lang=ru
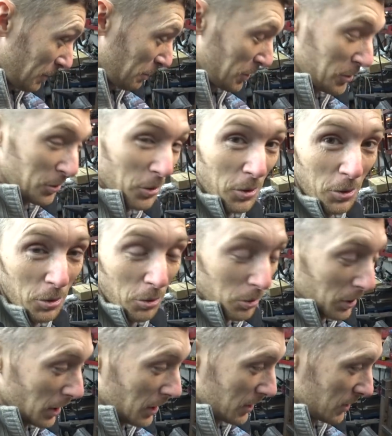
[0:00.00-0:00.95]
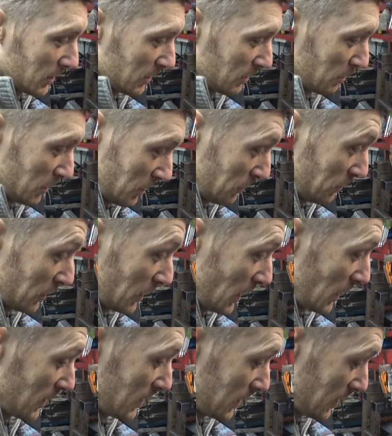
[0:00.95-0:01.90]
Поскольку у нас
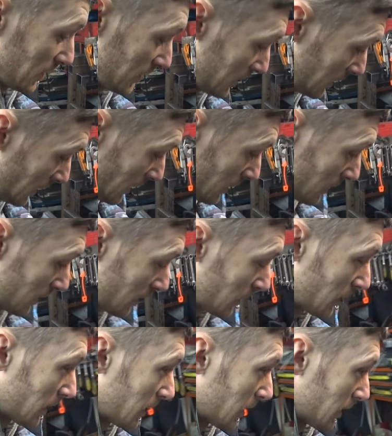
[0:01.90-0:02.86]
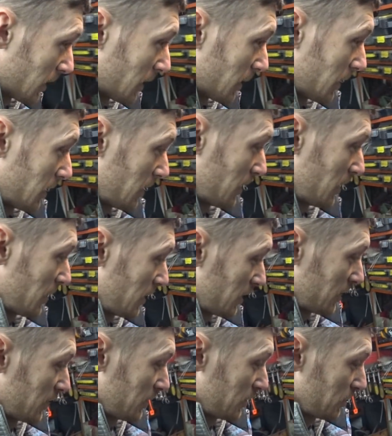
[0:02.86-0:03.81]
модификация с Е,
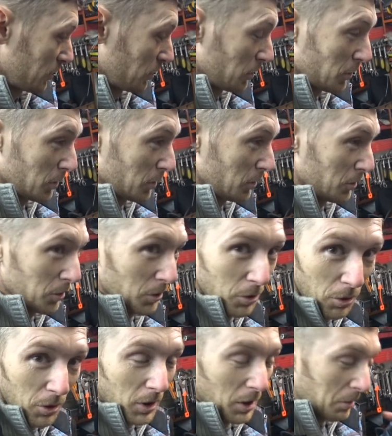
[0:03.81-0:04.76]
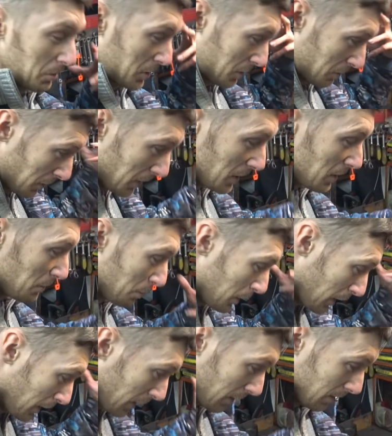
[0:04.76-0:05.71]
а, то у нее там свои
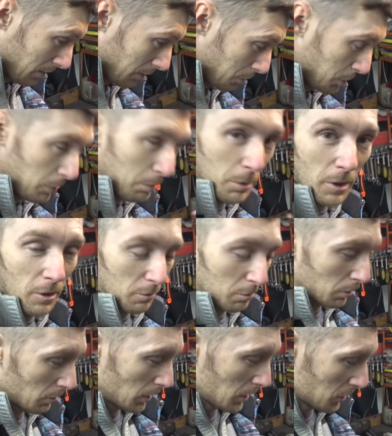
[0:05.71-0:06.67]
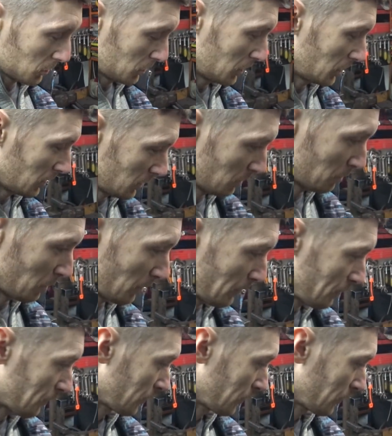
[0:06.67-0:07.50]
перья. Вообще перьев бывает четыре типа.